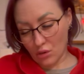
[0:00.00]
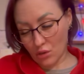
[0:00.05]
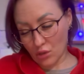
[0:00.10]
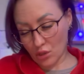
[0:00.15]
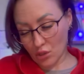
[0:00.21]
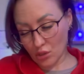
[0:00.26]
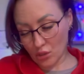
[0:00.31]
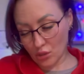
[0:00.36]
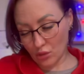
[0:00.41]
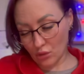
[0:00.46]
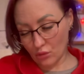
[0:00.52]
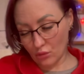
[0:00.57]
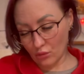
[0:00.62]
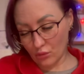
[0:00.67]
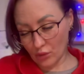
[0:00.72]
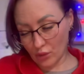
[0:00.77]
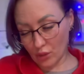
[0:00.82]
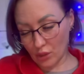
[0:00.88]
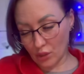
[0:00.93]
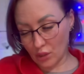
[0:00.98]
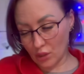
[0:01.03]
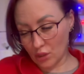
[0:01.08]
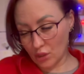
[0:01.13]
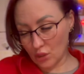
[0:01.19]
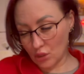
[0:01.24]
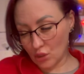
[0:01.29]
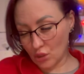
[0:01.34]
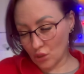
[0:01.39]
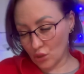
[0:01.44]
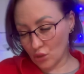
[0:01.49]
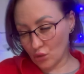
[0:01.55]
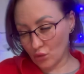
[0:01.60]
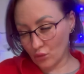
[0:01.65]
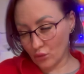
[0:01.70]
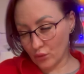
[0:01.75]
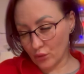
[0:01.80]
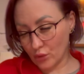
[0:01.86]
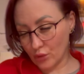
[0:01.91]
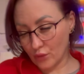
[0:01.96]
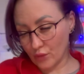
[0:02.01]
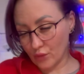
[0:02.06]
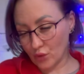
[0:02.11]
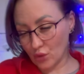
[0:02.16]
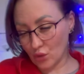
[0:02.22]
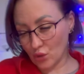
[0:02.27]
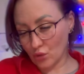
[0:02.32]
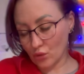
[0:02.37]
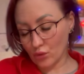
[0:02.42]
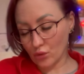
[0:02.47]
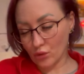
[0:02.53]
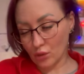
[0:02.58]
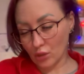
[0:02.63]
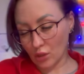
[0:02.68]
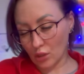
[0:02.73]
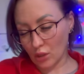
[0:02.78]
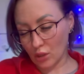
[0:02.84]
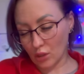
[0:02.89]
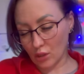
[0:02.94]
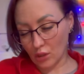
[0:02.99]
Что еще, девчонки?